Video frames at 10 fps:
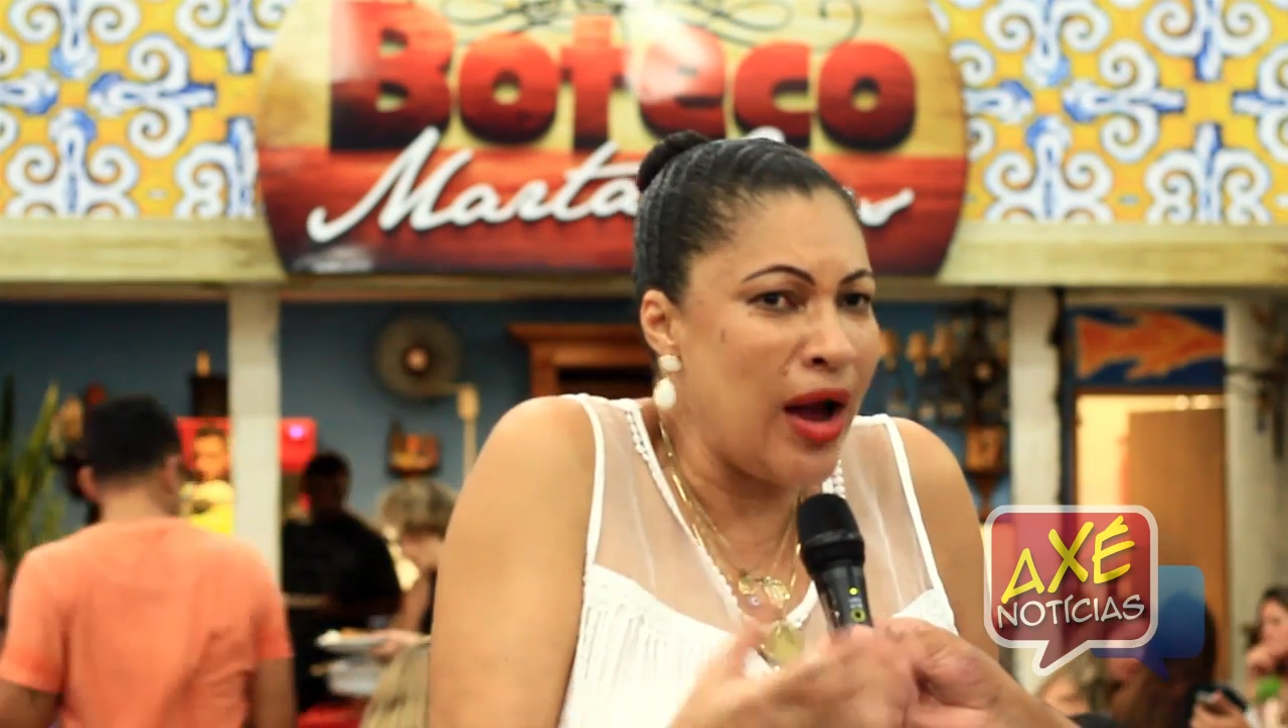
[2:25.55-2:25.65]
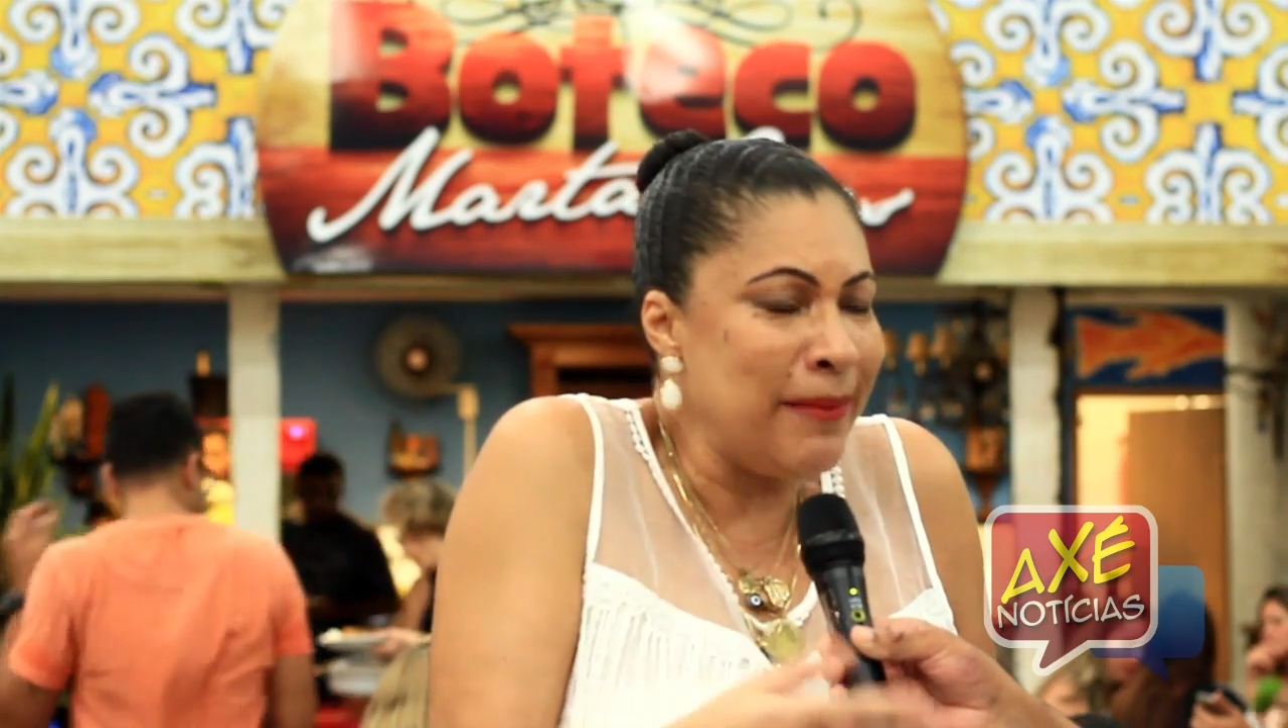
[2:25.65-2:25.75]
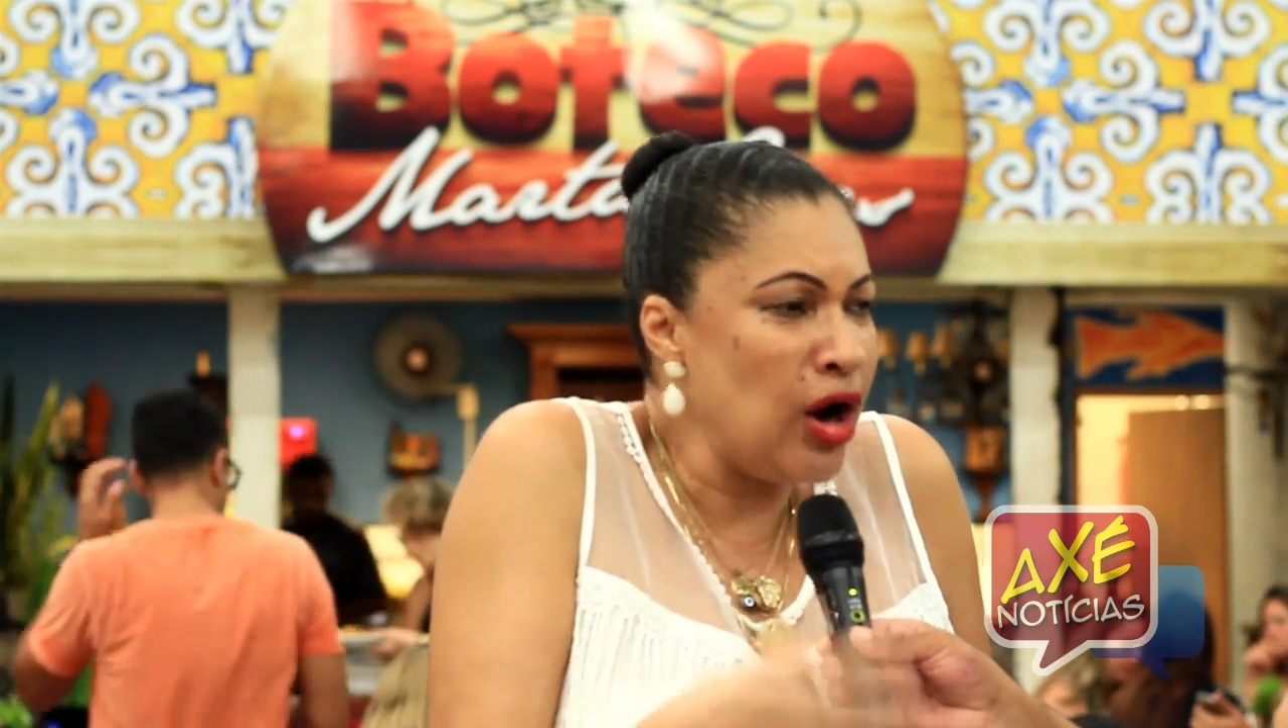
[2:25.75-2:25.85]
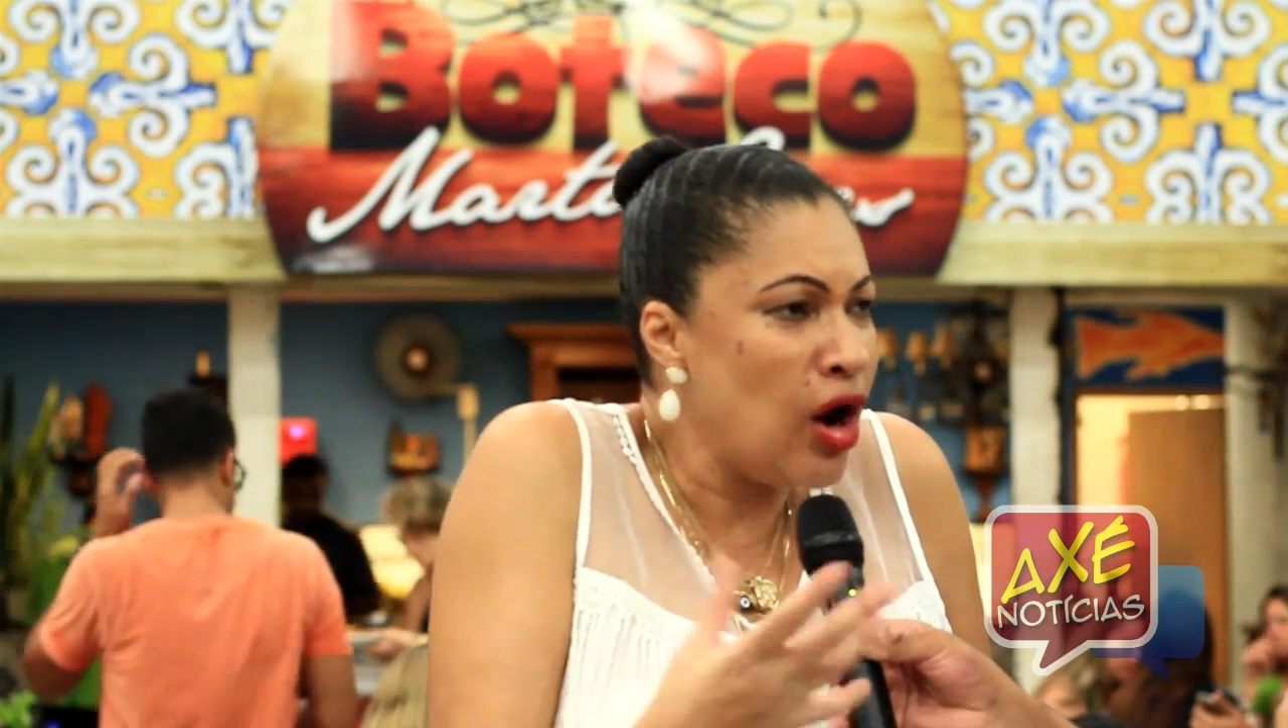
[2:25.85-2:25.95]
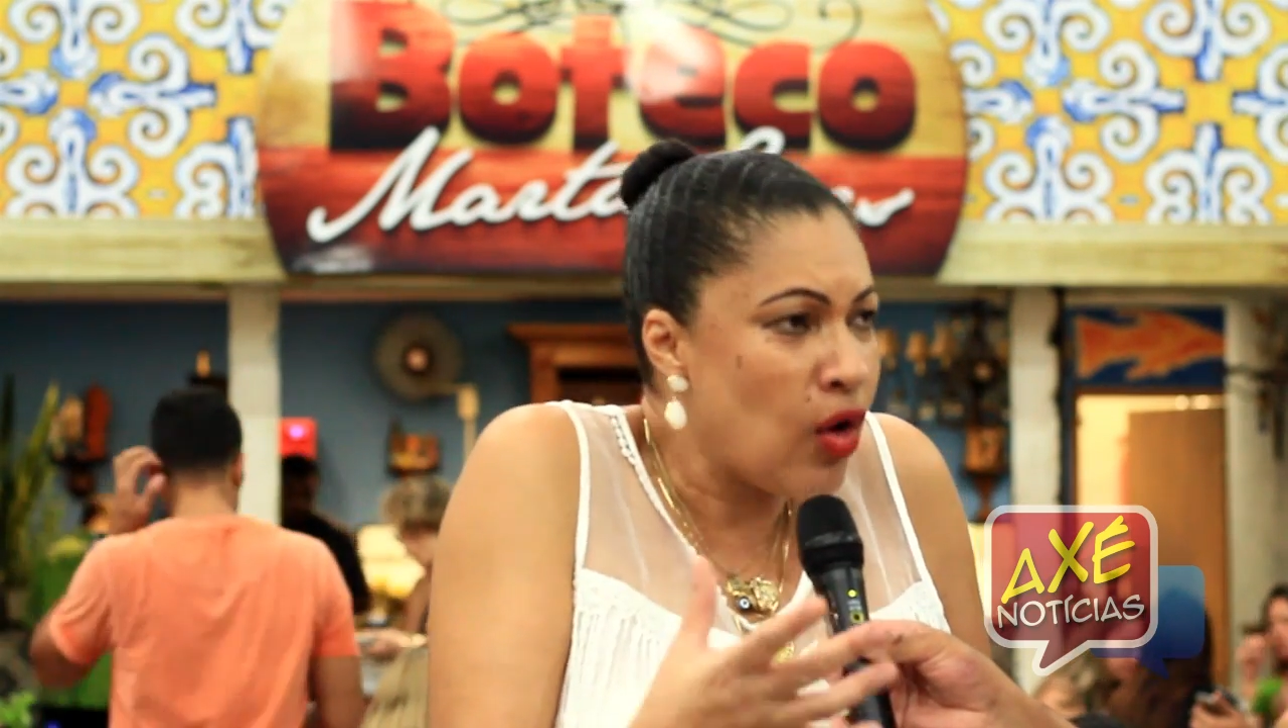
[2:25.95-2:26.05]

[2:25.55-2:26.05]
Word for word: a melhor